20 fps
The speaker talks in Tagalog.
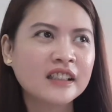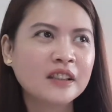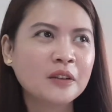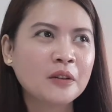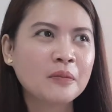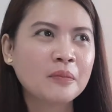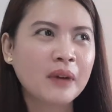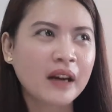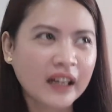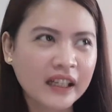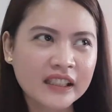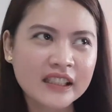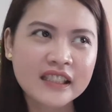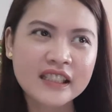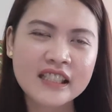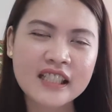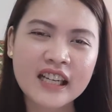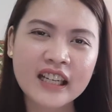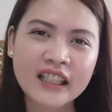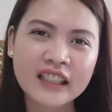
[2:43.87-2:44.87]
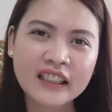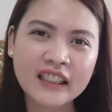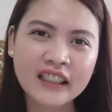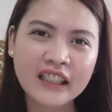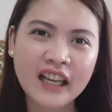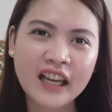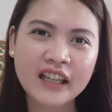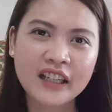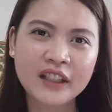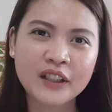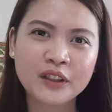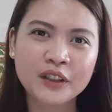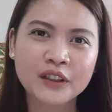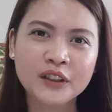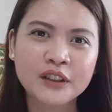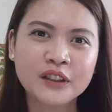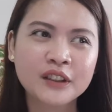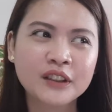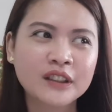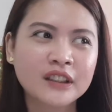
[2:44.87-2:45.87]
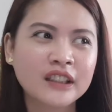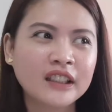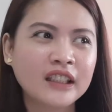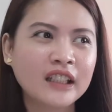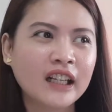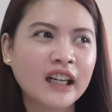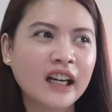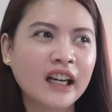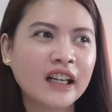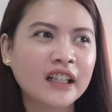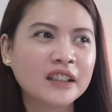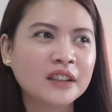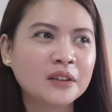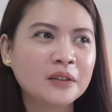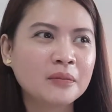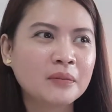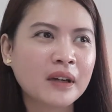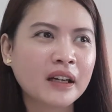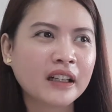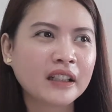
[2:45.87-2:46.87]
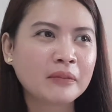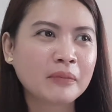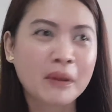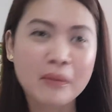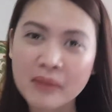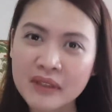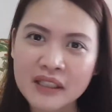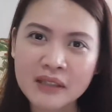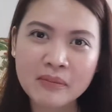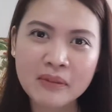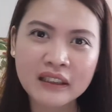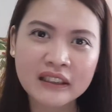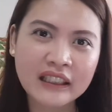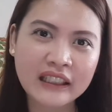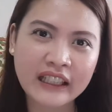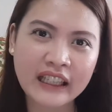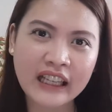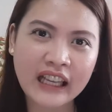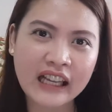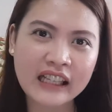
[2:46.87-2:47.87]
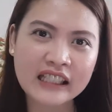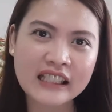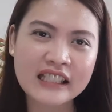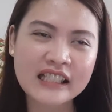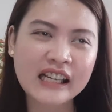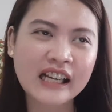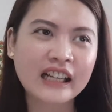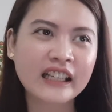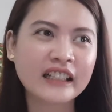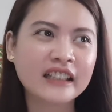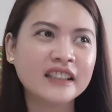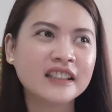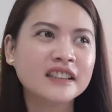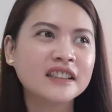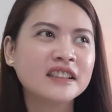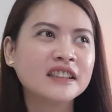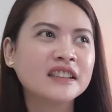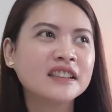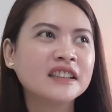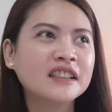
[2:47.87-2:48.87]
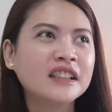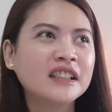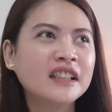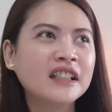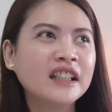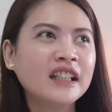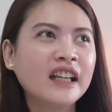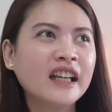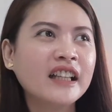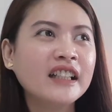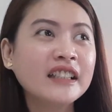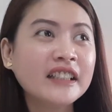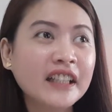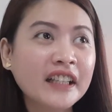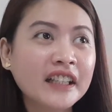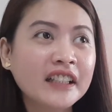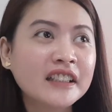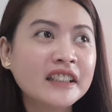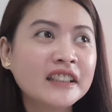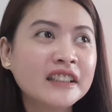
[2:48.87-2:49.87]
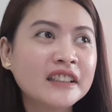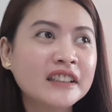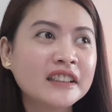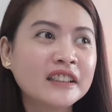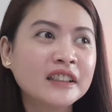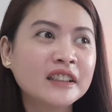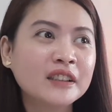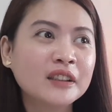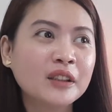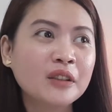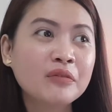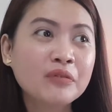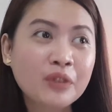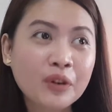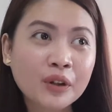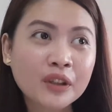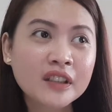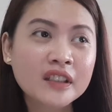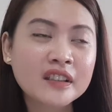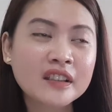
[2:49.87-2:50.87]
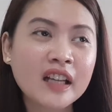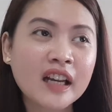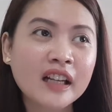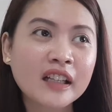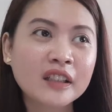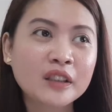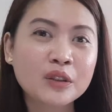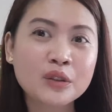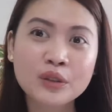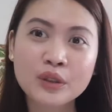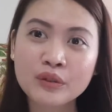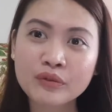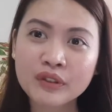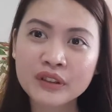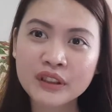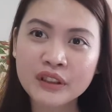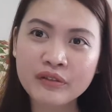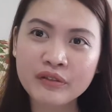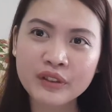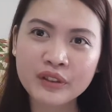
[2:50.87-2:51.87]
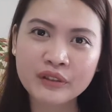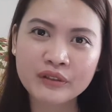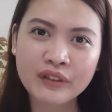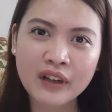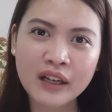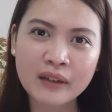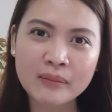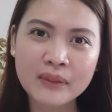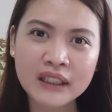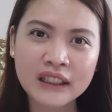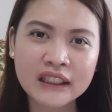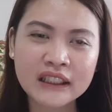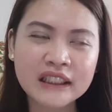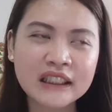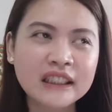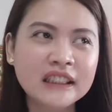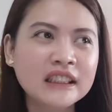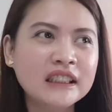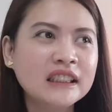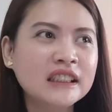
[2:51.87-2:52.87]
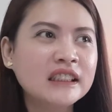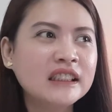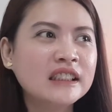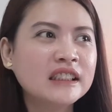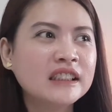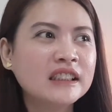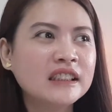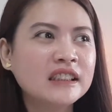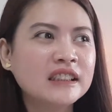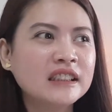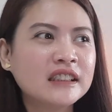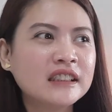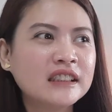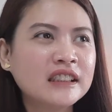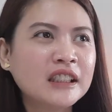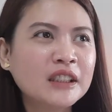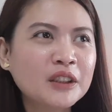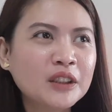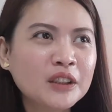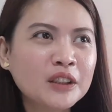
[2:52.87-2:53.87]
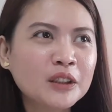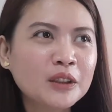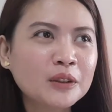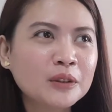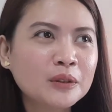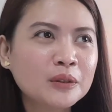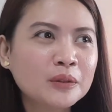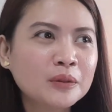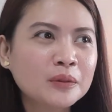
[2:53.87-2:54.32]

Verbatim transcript: kung bakit sa akin nangyari yon At kung bakit may masamang nangyayari sa akin. And then, of course, dahil conservative yung family, nandun yung